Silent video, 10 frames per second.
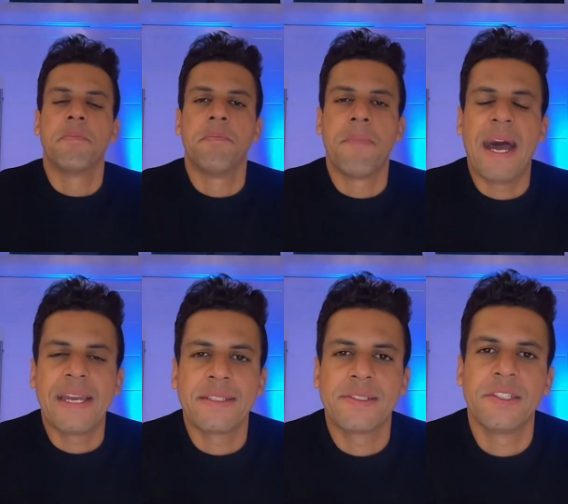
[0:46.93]

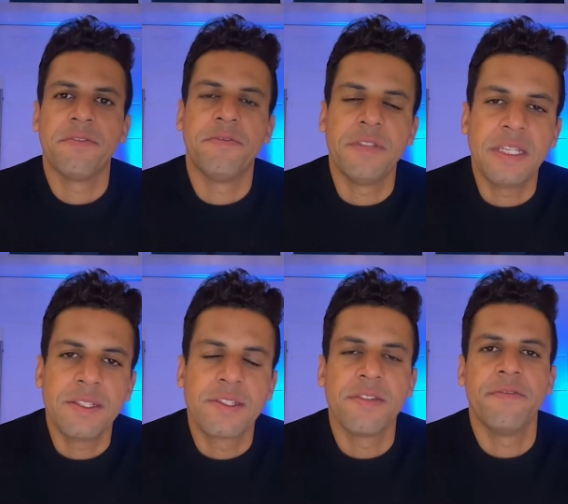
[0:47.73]
mais de
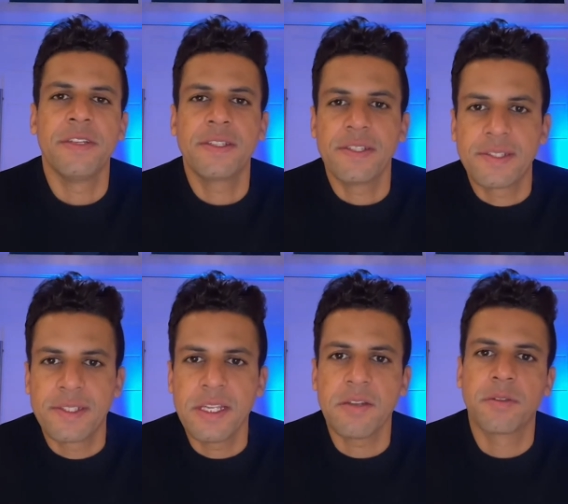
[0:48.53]
20,
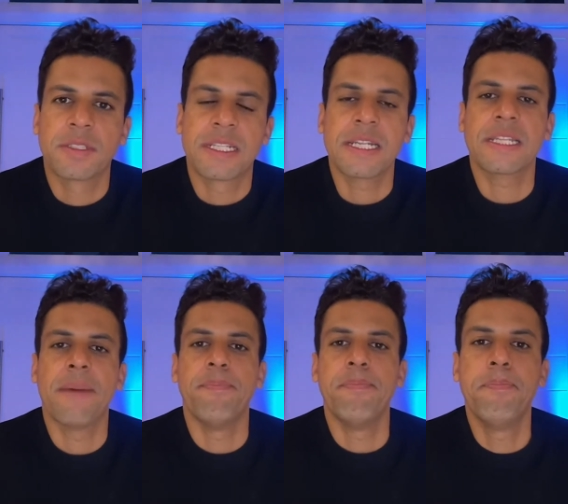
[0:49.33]
25,
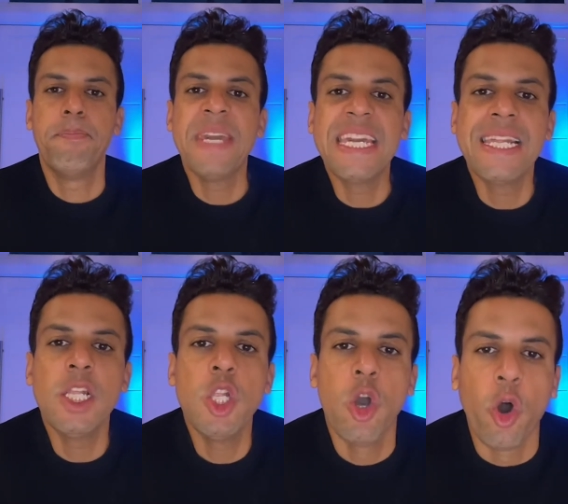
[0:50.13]
30
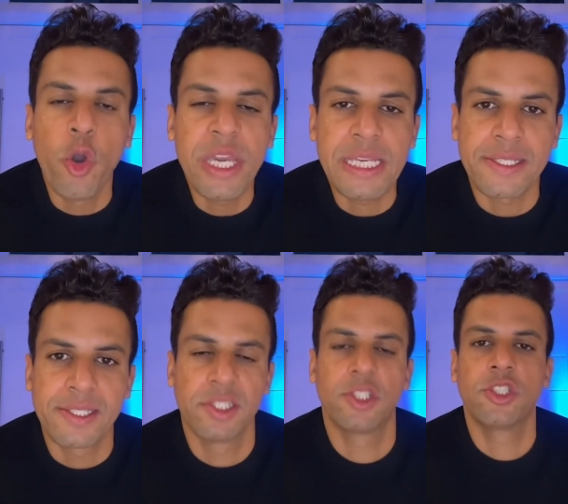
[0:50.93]

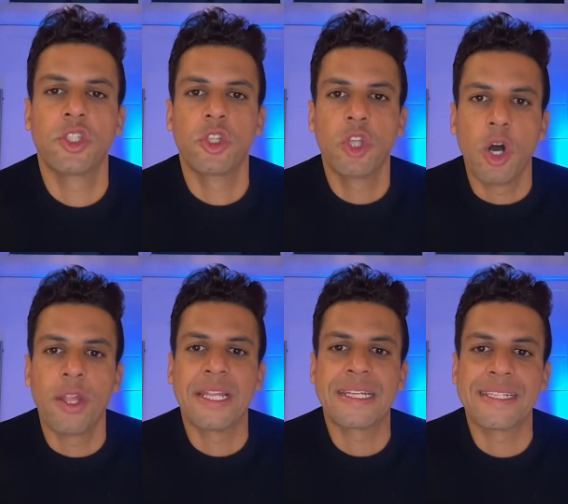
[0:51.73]
bilhões de
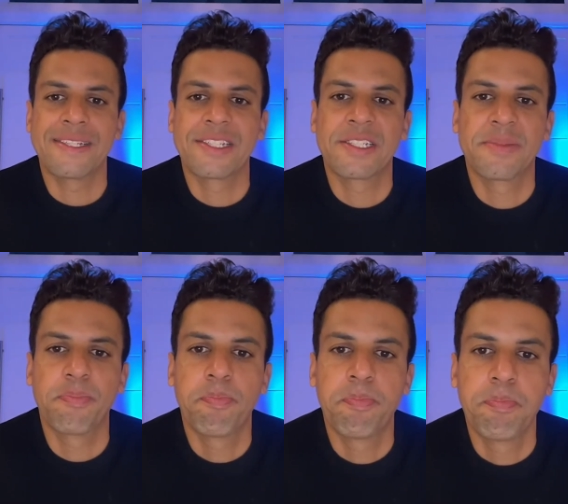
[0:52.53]

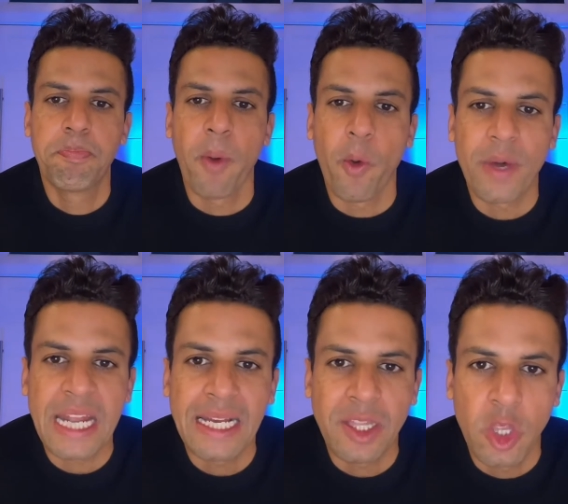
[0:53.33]
dólares por
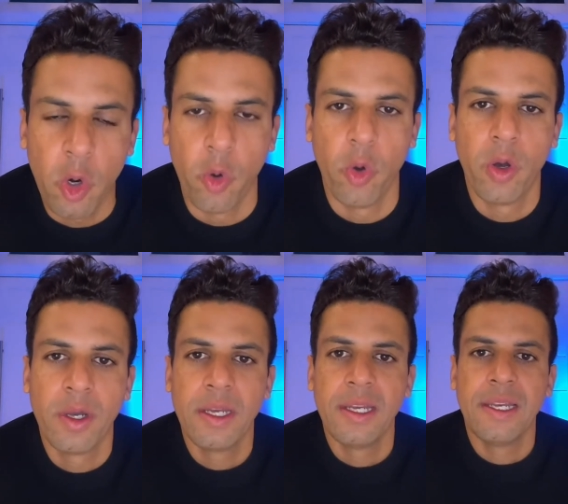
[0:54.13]
ano
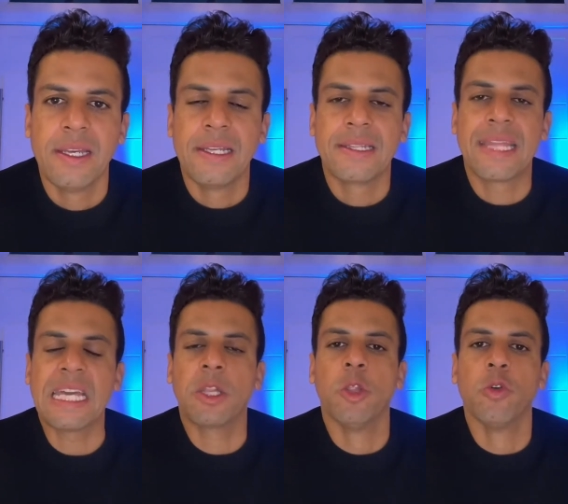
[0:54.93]

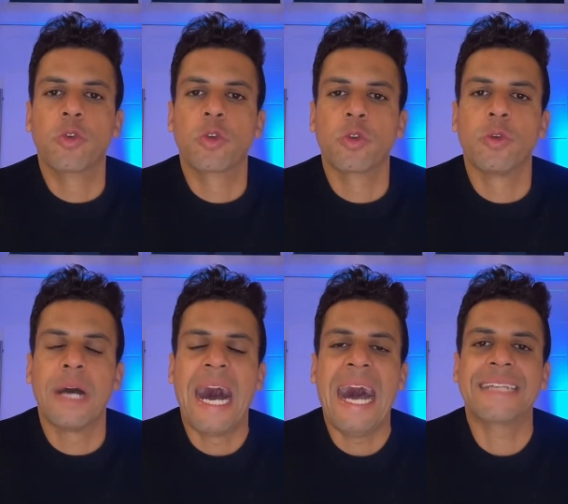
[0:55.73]
tem lucro
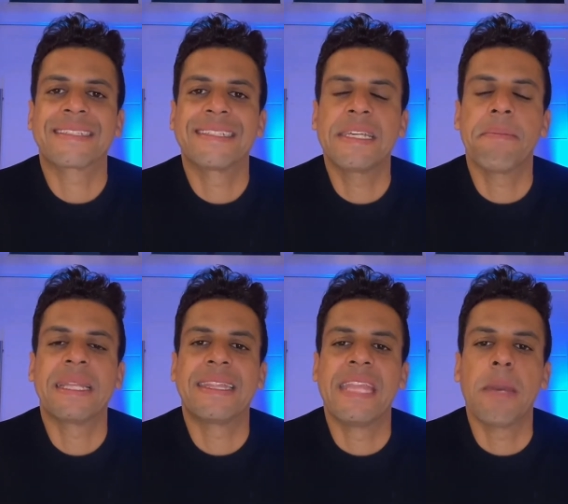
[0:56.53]

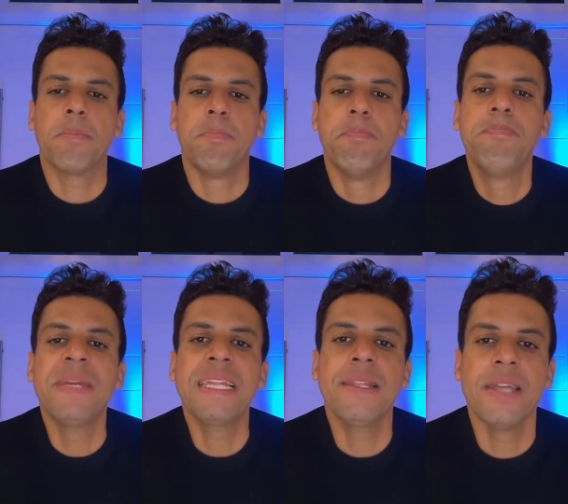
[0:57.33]
acima de
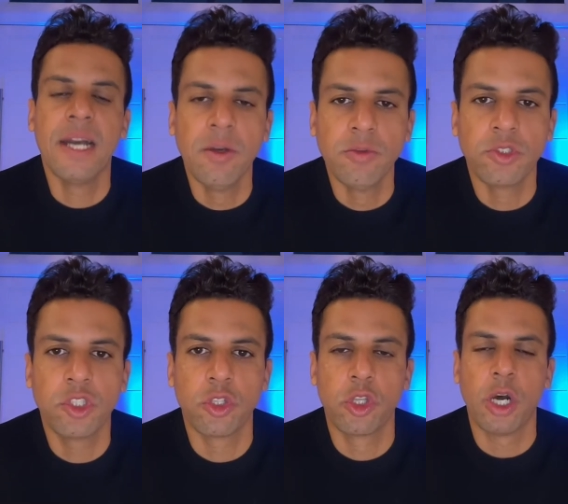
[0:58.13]
bilhão
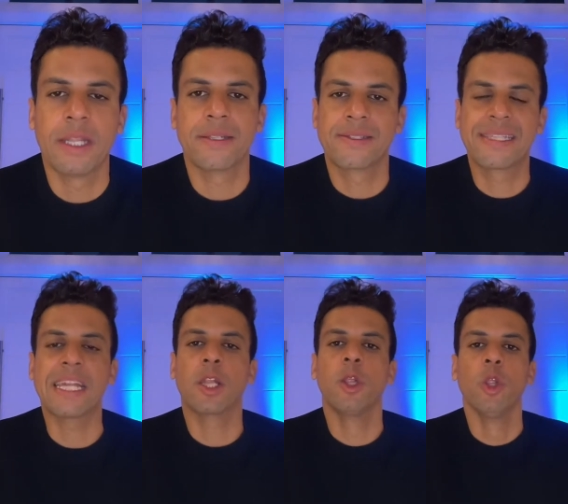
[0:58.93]
de dólares,
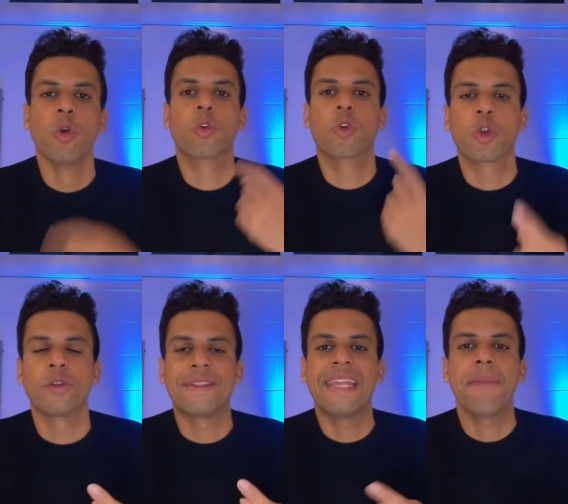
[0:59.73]
tem
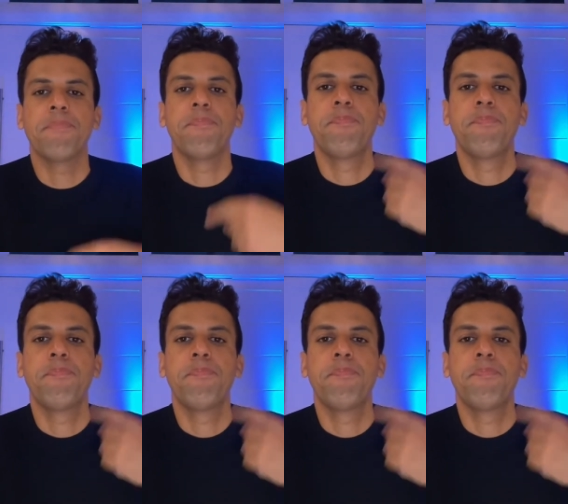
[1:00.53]
lucro de